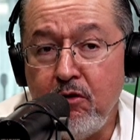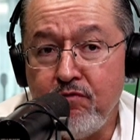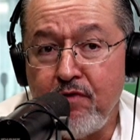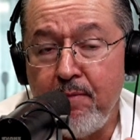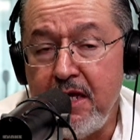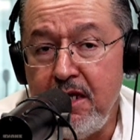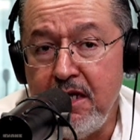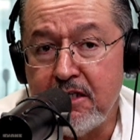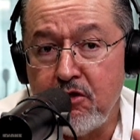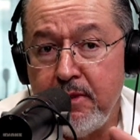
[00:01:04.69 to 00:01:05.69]

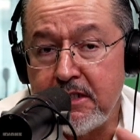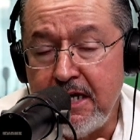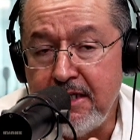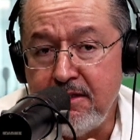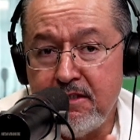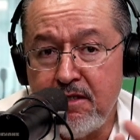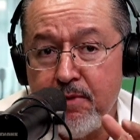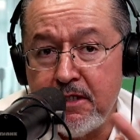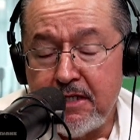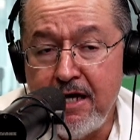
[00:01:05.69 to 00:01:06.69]
familias, comerciantes,
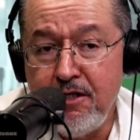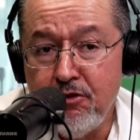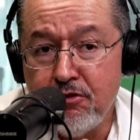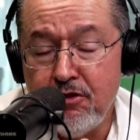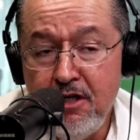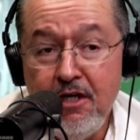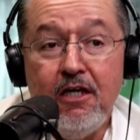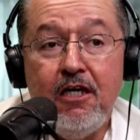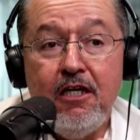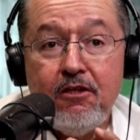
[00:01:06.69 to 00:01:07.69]
empresarios
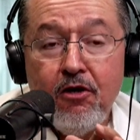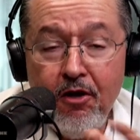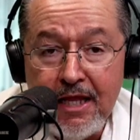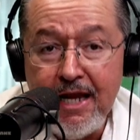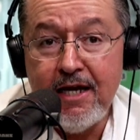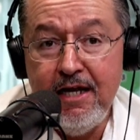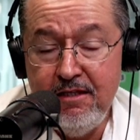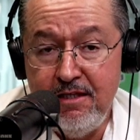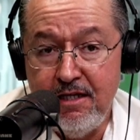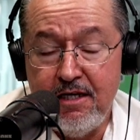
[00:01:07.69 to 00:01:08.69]
y toda la
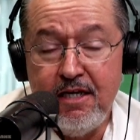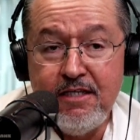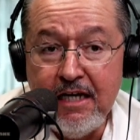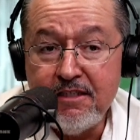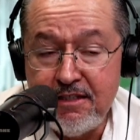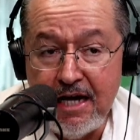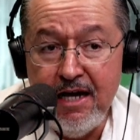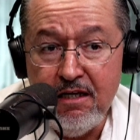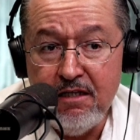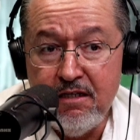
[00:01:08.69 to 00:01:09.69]
gente que ya
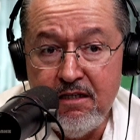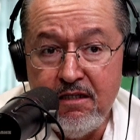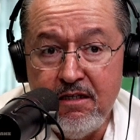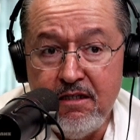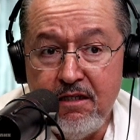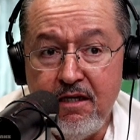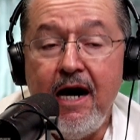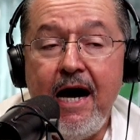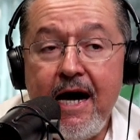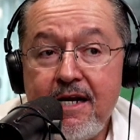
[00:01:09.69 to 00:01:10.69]
está
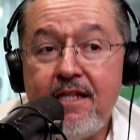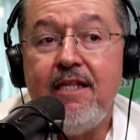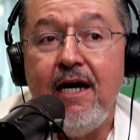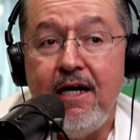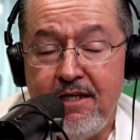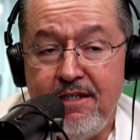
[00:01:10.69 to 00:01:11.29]
harta